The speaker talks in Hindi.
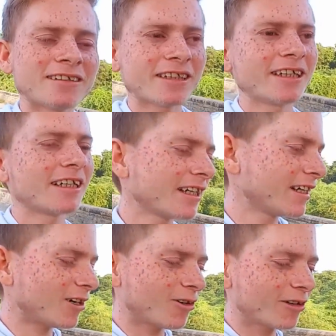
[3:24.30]
यहाँ से निकल रहे
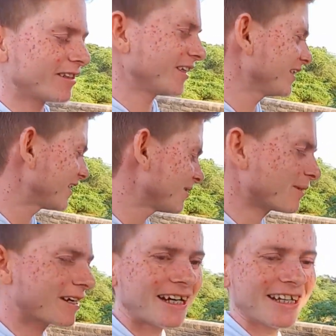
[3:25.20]
हैं और इतनी यहाँ
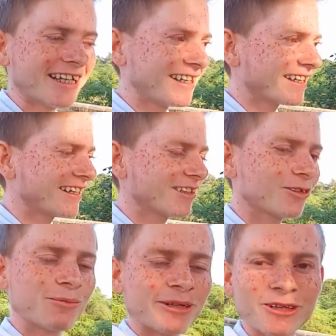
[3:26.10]
पर गाड़ियाँ निकल रही
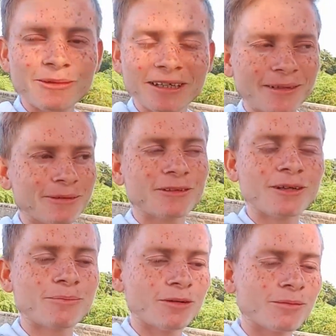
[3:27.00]
तो वीडियो बनाने में
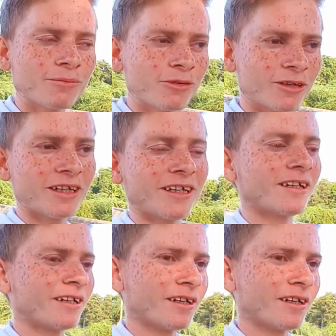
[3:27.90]
थोड़ा प्रॉब्लम हो रही है